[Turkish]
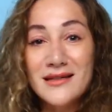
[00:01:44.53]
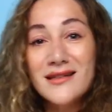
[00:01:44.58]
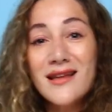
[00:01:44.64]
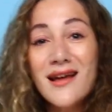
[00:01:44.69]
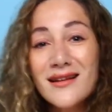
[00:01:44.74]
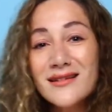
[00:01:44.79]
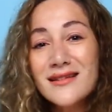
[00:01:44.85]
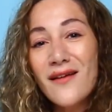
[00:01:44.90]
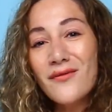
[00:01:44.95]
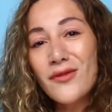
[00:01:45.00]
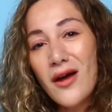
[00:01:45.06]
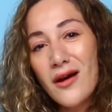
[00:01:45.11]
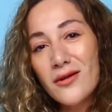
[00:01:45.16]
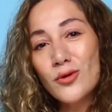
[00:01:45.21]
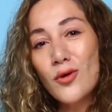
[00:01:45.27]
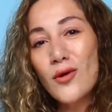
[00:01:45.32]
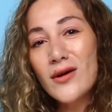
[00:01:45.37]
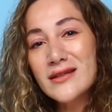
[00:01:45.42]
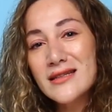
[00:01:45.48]
Zaten
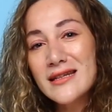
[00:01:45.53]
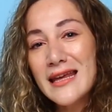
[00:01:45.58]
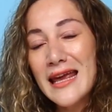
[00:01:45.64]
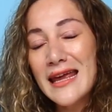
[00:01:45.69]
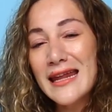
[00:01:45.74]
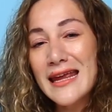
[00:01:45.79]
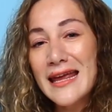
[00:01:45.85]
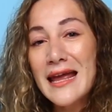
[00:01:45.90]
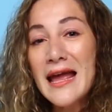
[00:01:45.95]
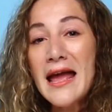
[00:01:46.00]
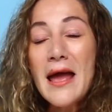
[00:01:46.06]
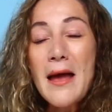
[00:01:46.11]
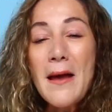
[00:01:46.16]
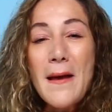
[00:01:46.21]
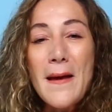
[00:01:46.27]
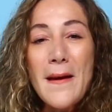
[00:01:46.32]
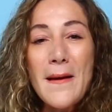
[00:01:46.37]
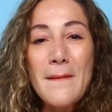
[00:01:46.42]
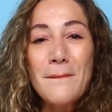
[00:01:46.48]
daha doğası gereği
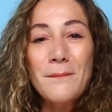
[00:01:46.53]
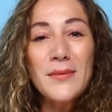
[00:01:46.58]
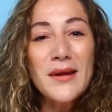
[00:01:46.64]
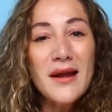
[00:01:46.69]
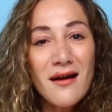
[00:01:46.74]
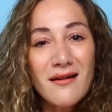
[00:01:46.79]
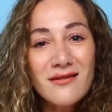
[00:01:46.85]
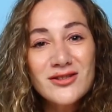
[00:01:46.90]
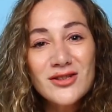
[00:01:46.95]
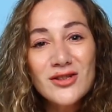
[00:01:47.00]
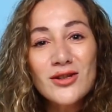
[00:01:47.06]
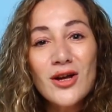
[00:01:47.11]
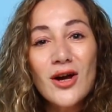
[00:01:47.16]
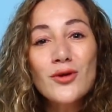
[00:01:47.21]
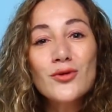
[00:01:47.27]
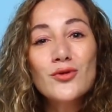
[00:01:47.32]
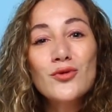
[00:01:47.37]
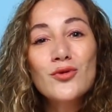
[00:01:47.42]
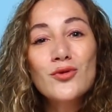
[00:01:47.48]
birazcık
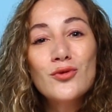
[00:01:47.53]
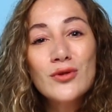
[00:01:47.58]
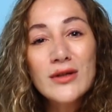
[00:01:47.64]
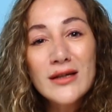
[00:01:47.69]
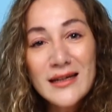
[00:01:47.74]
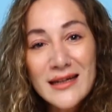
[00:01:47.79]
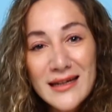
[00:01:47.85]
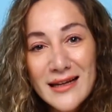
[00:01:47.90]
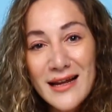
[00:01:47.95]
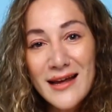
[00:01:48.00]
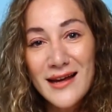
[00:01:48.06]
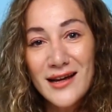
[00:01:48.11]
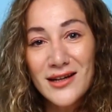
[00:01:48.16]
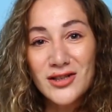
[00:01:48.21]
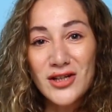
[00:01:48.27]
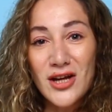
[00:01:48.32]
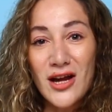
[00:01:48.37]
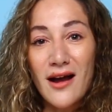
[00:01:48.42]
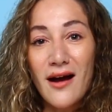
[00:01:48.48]
daha duygularıyla
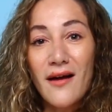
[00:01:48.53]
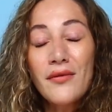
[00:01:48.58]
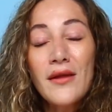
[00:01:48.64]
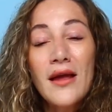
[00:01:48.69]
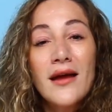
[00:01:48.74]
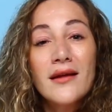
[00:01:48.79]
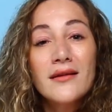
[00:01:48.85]
yaşayan,